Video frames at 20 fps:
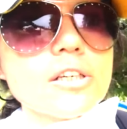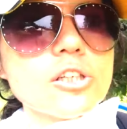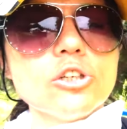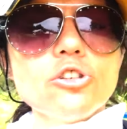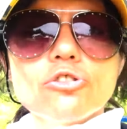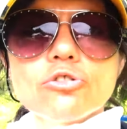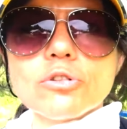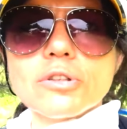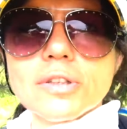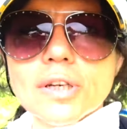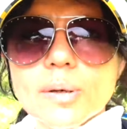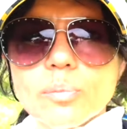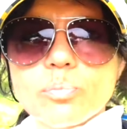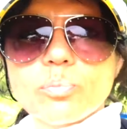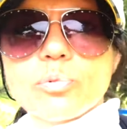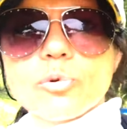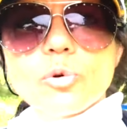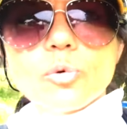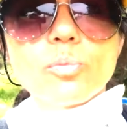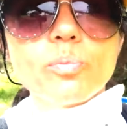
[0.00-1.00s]
qui se tape
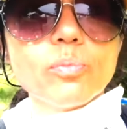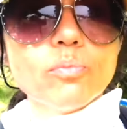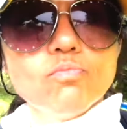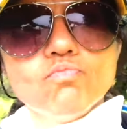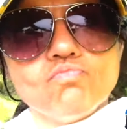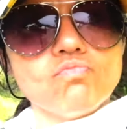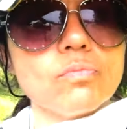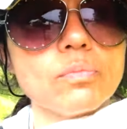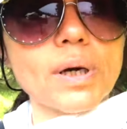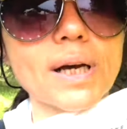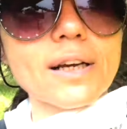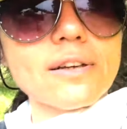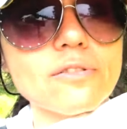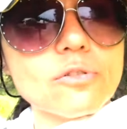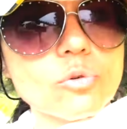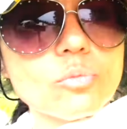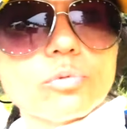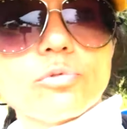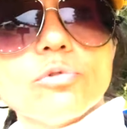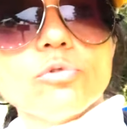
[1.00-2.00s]
euh, par
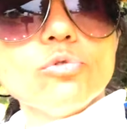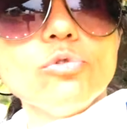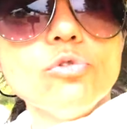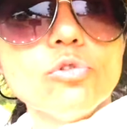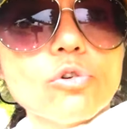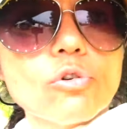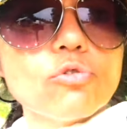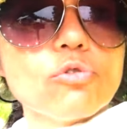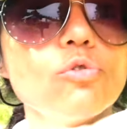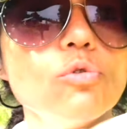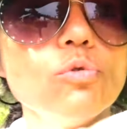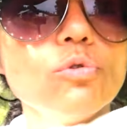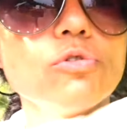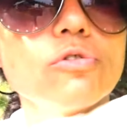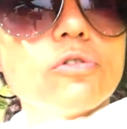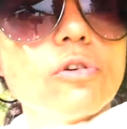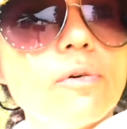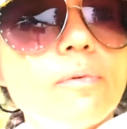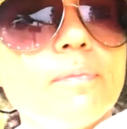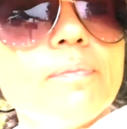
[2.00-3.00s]
exemple une heure de
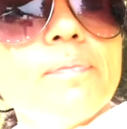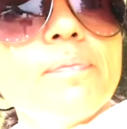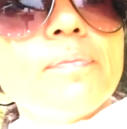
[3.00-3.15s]
route